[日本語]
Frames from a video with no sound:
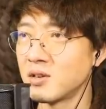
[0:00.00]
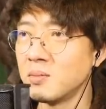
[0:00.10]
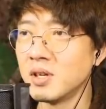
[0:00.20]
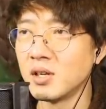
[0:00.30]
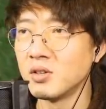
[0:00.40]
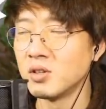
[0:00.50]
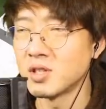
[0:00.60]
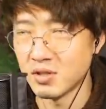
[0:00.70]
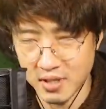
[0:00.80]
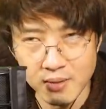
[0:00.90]
これもちょっ
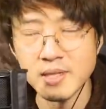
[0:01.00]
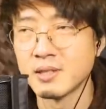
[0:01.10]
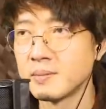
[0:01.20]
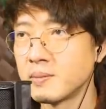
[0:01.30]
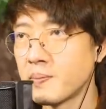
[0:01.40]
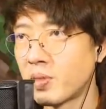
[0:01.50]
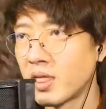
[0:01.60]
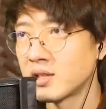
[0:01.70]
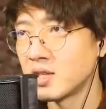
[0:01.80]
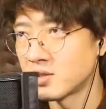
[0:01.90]
と使います。
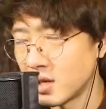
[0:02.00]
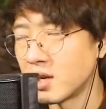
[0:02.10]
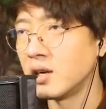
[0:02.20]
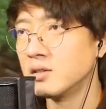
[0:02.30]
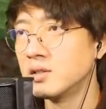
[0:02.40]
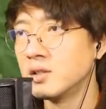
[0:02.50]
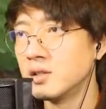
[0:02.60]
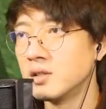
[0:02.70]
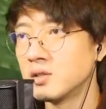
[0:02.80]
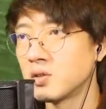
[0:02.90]
ちゃんと使うから、
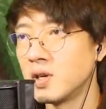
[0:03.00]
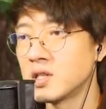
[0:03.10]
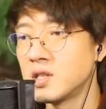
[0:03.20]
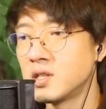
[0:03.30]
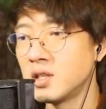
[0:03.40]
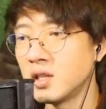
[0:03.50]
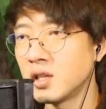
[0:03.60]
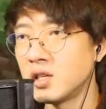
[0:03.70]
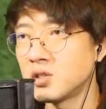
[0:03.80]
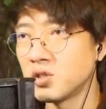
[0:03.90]
ご安心していた
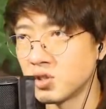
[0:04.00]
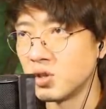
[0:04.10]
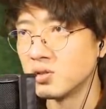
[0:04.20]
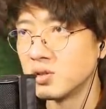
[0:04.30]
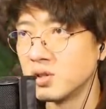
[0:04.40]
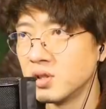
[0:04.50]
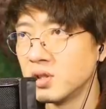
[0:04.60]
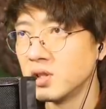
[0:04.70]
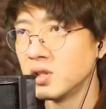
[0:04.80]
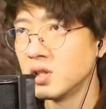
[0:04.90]
だきつつの、
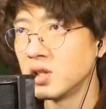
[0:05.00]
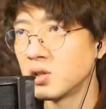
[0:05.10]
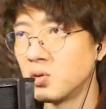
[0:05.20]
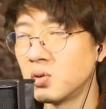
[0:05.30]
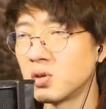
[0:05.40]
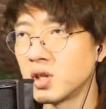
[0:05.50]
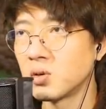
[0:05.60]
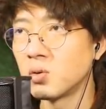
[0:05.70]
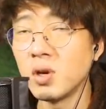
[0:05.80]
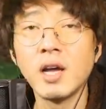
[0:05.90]
今後のね、
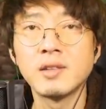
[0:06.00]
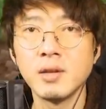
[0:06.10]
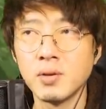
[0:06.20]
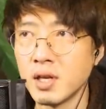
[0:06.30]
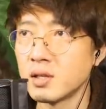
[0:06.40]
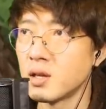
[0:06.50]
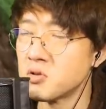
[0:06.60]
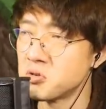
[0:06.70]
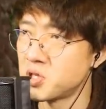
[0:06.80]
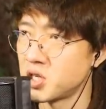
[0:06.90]
ここの発展をね、楽
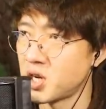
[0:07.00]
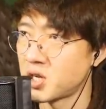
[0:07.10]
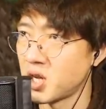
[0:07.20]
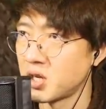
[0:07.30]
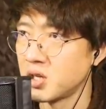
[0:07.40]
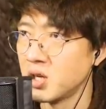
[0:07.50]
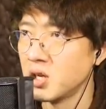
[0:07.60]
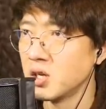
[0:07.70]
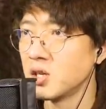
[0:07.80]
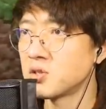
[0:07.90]
しみにしていただきたい。
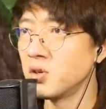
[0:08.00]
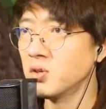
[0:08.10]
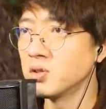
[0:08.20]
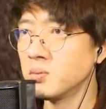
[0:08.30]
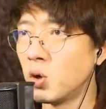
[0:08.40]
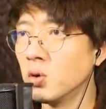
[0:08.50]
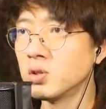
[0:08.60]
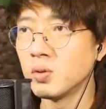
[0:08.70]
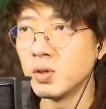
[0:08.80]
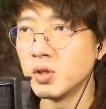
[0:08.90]
で、それを、でも本
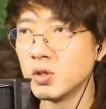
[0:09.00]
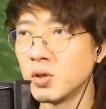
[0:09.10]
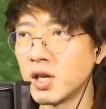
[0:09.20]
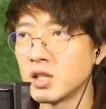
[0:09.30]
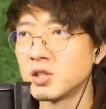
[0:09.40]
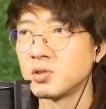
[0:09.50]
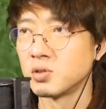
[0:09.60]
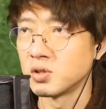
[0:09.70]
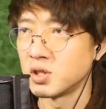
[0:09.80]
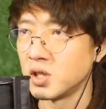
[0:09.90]
当の話する
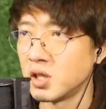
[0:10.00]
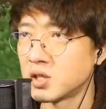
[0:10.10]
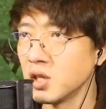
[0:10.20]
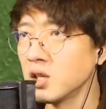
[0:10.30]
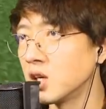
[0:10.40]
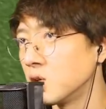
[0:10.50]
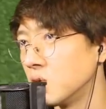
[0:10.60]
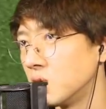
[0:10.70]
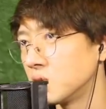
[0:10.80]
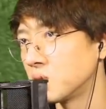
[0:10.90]
とですね、前回
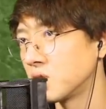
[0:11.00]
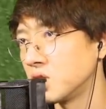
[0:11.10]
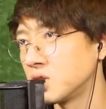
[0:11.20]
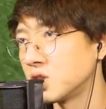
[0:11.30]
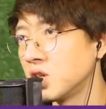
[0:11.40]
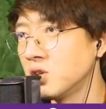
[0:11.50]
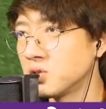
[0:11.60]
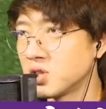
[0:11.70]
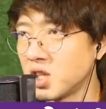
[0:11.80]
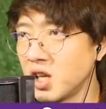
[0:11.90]
の時にですね、全
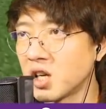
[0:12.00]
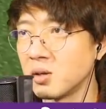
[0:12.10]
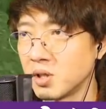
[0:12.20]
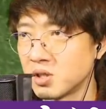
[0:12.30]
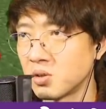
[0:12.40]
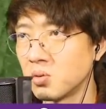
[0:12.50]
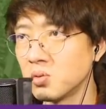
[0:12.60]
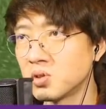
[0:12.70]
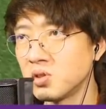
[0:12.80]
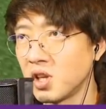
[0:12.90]
ロスしてなければですね、こ
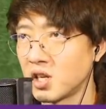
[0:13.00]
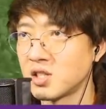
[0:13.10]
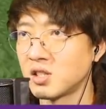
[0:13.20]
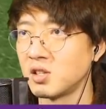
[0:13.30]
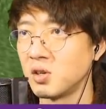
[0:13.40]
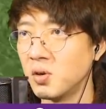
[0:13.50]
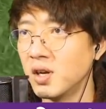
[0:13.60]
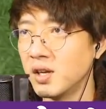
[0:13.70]
こを作ってるはずだったんだよ。